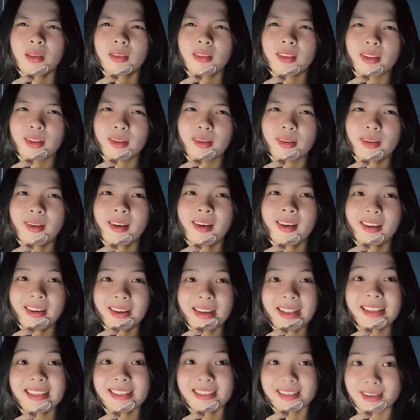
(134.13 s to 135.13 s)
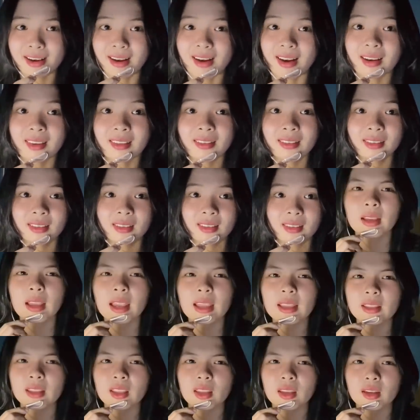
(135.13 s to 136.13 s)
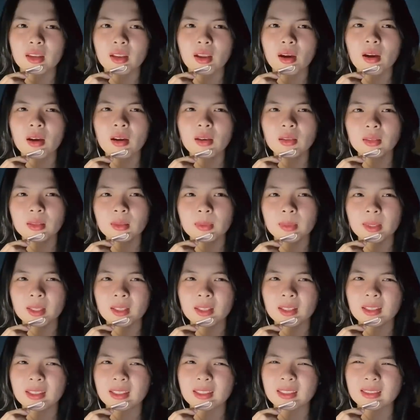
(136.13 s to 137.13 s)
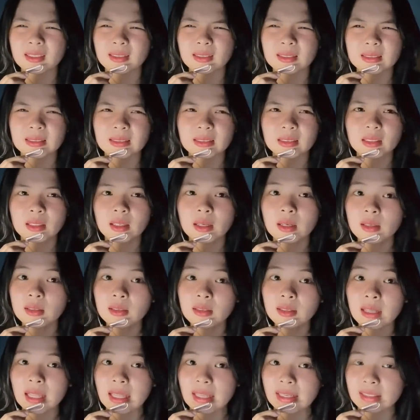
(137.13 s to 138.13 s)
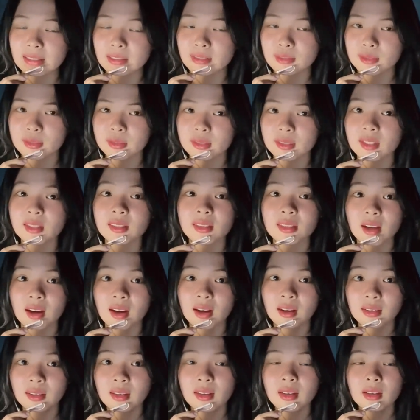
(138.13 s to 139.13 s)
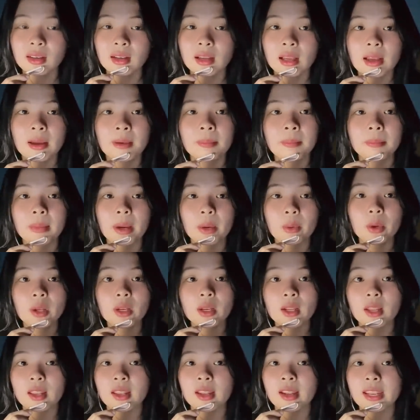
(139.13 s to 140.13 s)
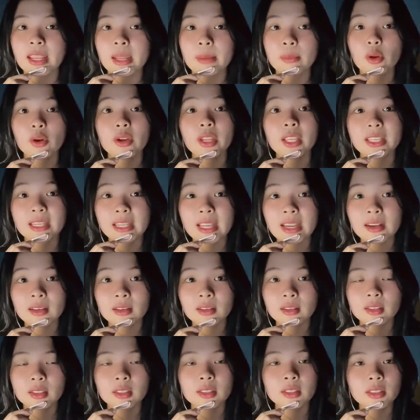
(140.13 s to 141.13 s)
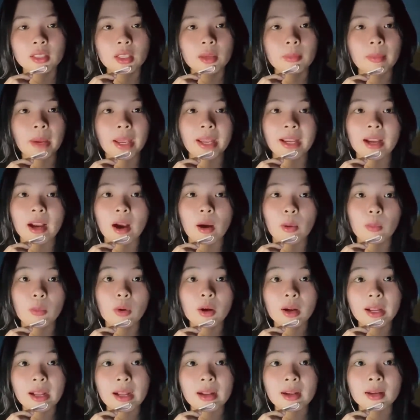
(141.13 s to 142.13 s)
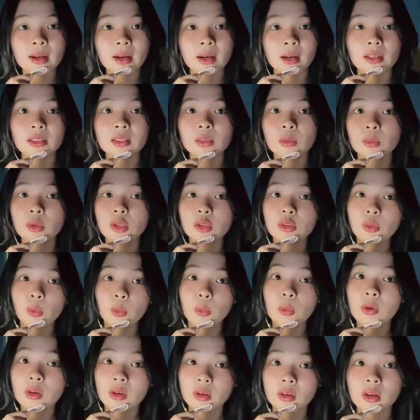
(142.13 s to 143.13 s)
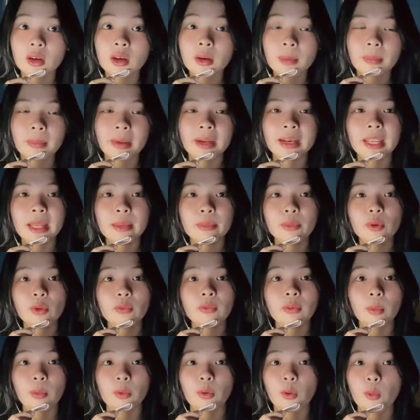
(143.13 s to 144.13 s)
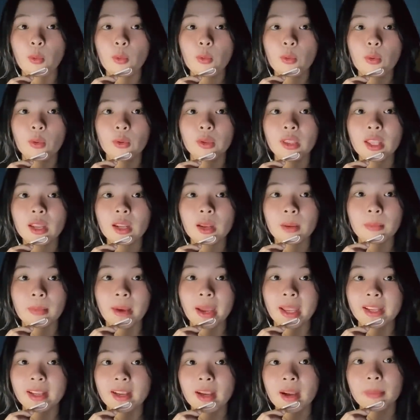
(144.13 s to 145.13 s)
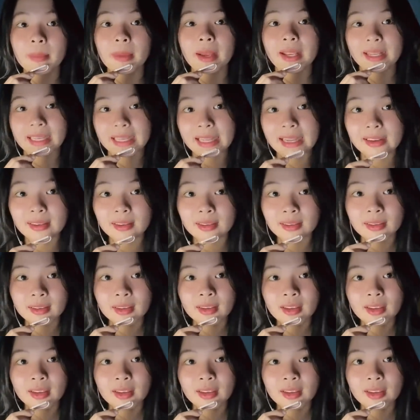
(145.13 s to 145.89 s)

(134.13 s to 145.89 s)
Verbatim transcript: nhìn nó hơi đáng sợ càng nhìn nó thì bạn càng à, ớn lạnh vừa sợ sợ á bạn quyết định là đem nó đi cắt nhưng bạn không có cắt ở trong cái tủ nữa bạn đem vô phòng ngủ của gia đình bạn á bạn cắt